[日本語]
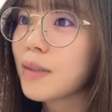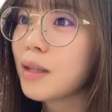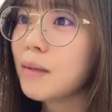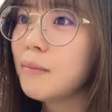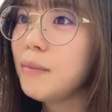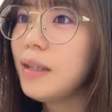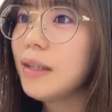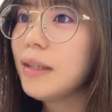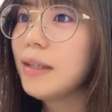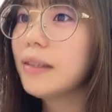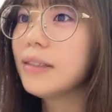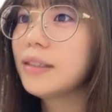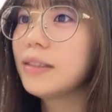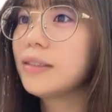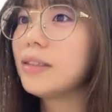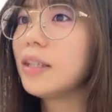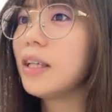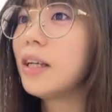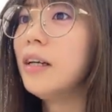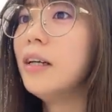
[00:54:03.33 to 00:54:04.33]
ミーハー気
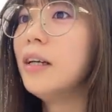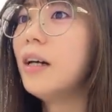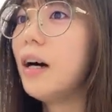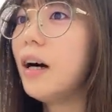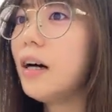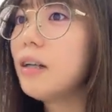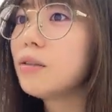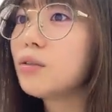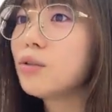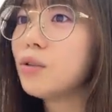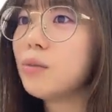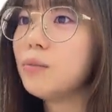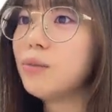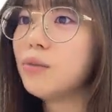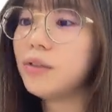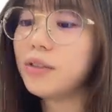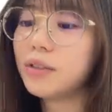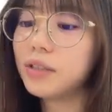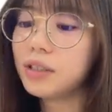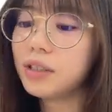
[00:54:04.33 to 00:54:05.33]
質いやあると思
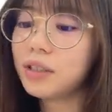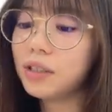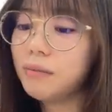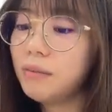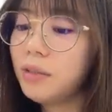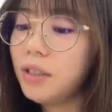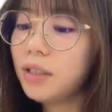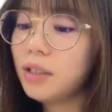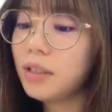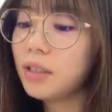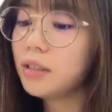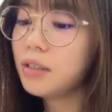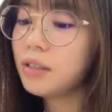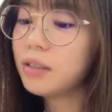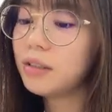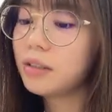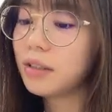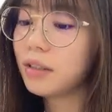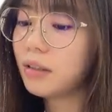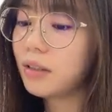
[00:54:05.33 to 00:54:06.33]
う私ミーハー気
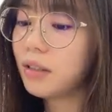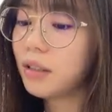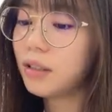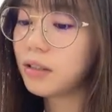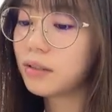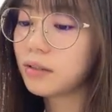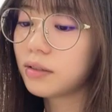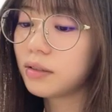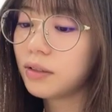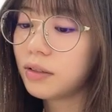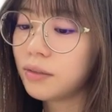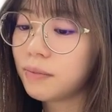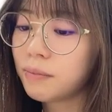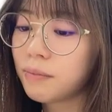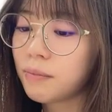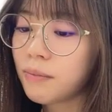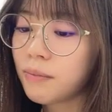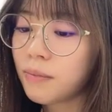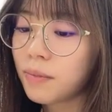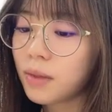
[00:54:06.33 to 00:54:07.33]
質絶対ある
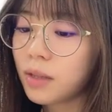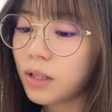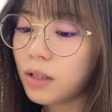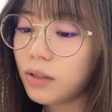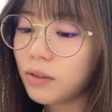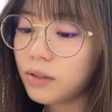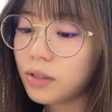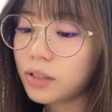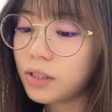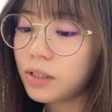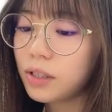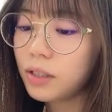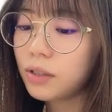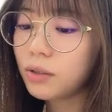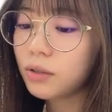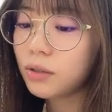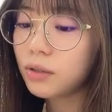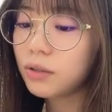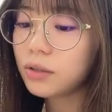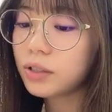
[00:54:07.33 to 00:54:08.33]
だって私
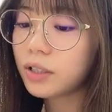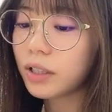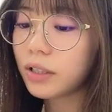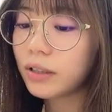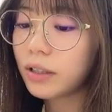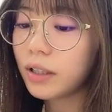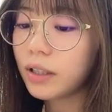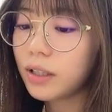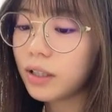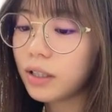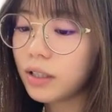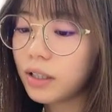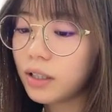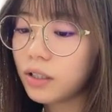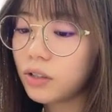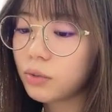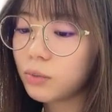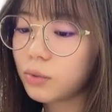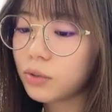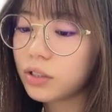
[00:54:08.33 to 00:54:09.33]
TikTok 絶対やらな
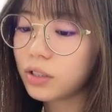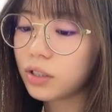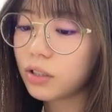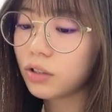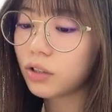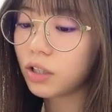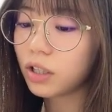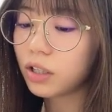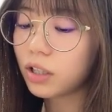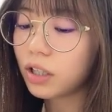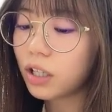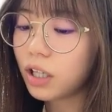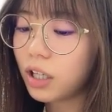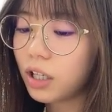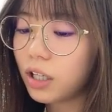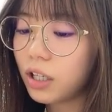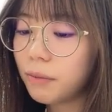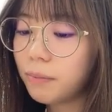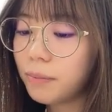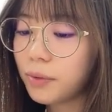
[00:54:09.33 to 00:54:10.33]
いって思ってたけどなんかは
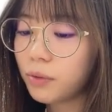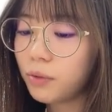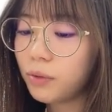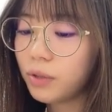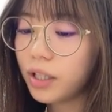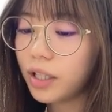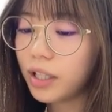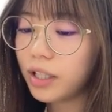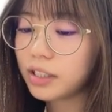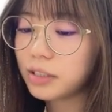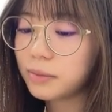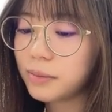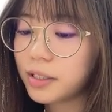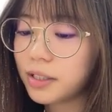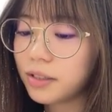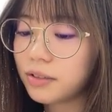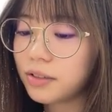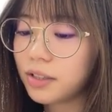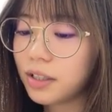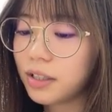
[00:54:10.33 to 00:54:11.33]
なかっぱの音源始め
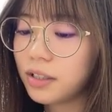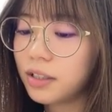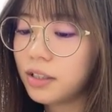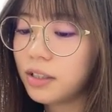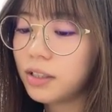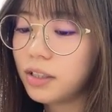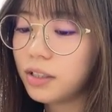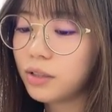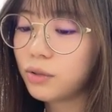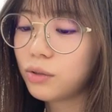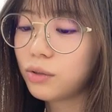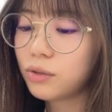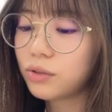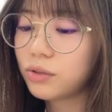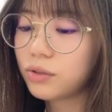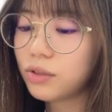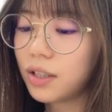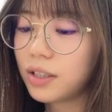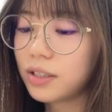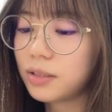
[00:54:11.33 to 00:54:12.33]
たくて TikTok
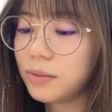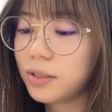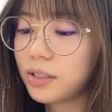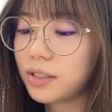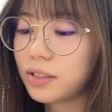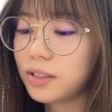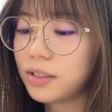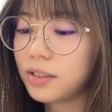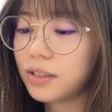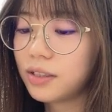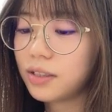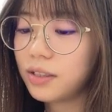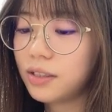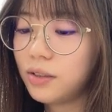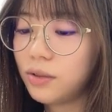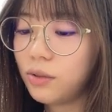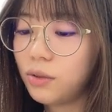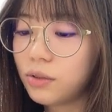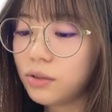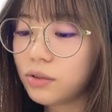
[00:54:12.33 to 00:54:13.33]
すぐ始めたし
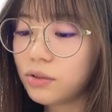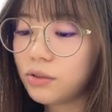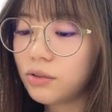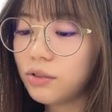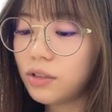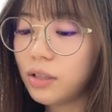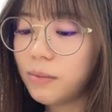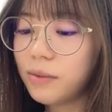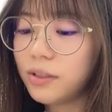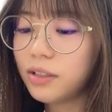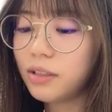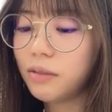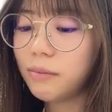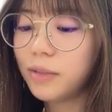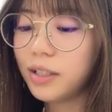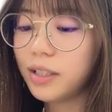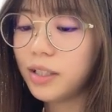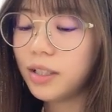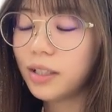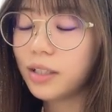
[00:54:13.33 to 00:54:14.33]
ほんとそのレベルの
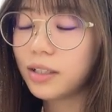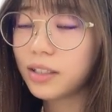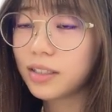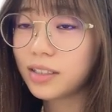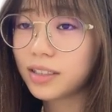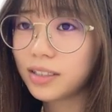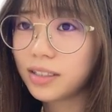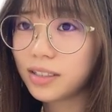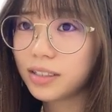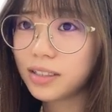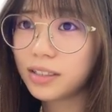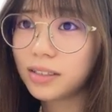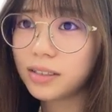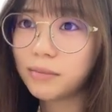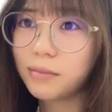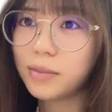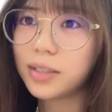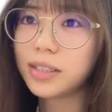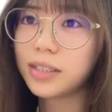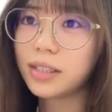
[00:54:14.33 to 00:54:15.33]
ミーハーです
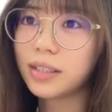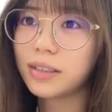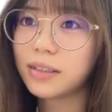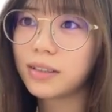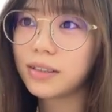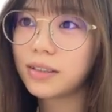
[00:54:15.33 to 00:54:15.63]
マジで。